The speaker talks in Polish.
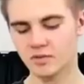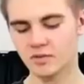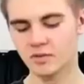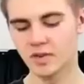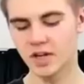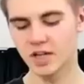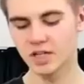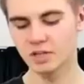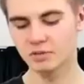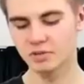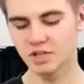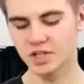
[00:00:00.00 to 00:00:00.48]

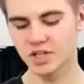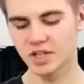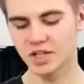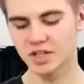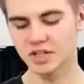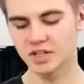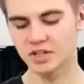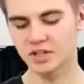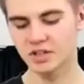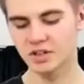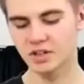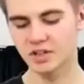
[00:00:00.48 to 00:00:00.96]
Waliłeś
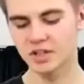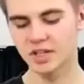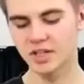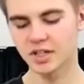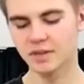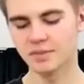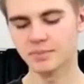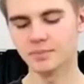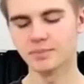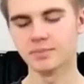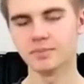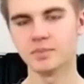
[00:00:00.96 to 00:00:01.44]
kiedyś konia?
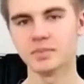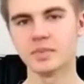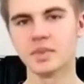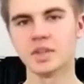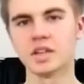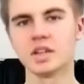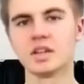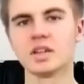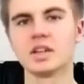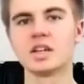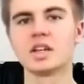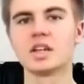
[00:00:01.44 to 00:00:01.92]

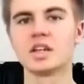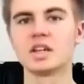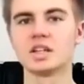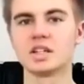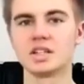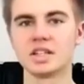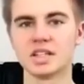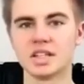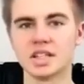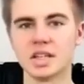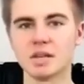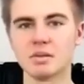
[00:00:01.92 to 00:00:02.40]

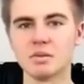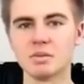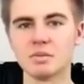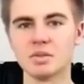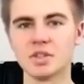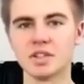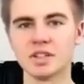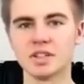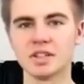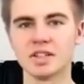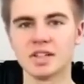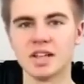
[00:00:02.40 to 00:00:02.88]
Czasami
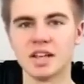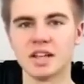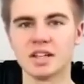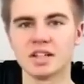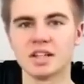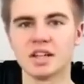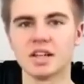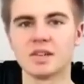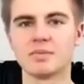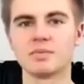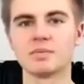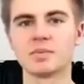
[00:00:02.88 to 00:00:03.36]
mi się
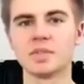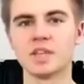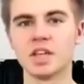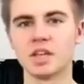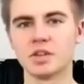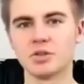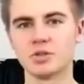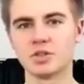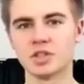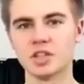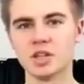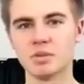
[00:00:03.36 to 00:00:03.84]
zdarza,
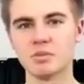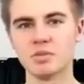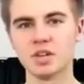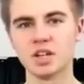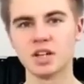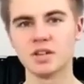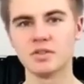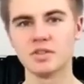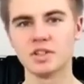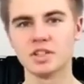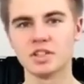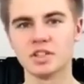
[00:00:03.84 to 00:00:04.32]
jak już nie
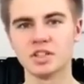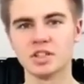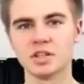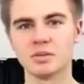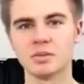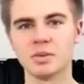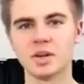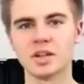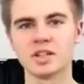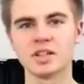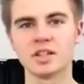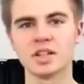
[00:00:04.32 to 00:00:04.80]
mogę
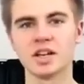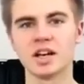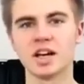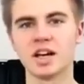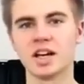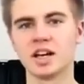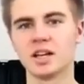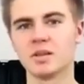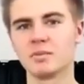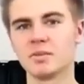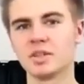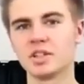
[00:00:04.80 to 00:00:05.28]
wytrzymać,
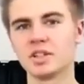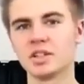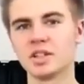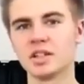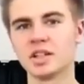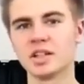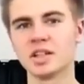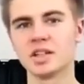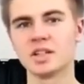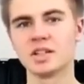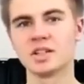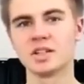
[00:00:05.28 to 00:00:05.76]
ale
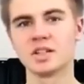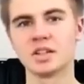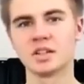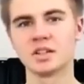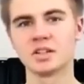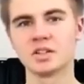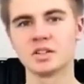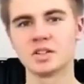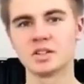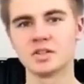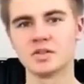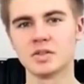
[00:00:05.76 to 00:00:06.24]
myślę, że
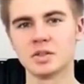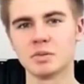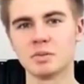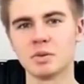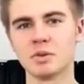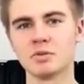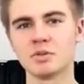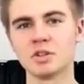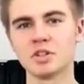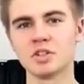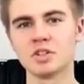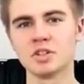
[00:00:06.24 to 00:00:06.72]
to coś w
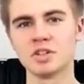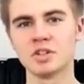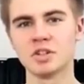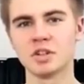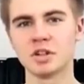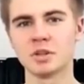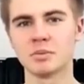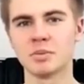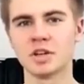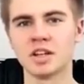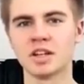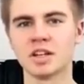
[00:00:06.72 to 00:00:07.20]
zupełności
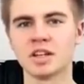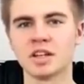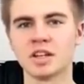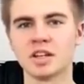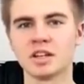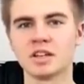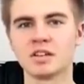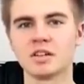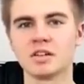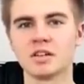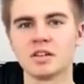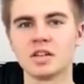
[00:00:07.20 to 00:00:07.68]

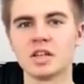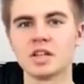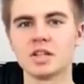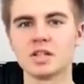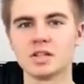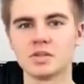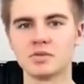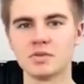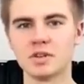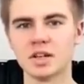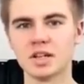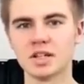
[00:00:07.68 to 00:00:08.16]
normalnego,
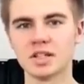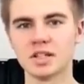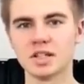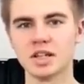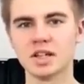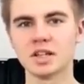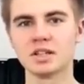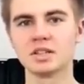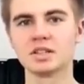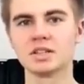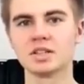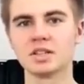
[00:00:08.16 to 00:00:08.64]

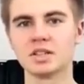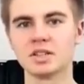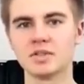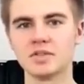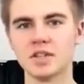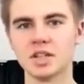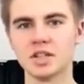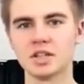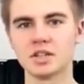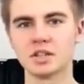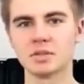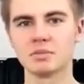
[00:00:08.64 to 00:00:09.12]
zwłaszcza gdy
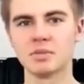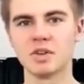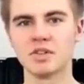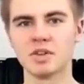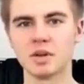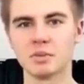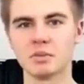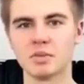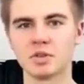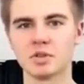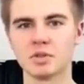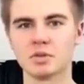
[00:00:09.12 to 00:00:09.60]
zwierzę
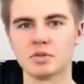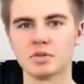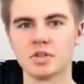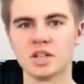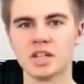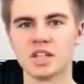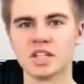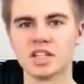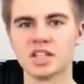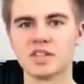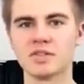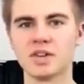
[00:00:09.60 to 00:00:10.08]
odmawia
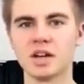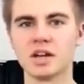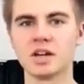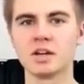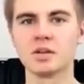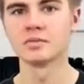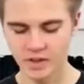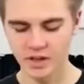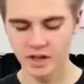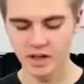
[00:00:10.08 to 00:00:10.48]
posłuszeństwa.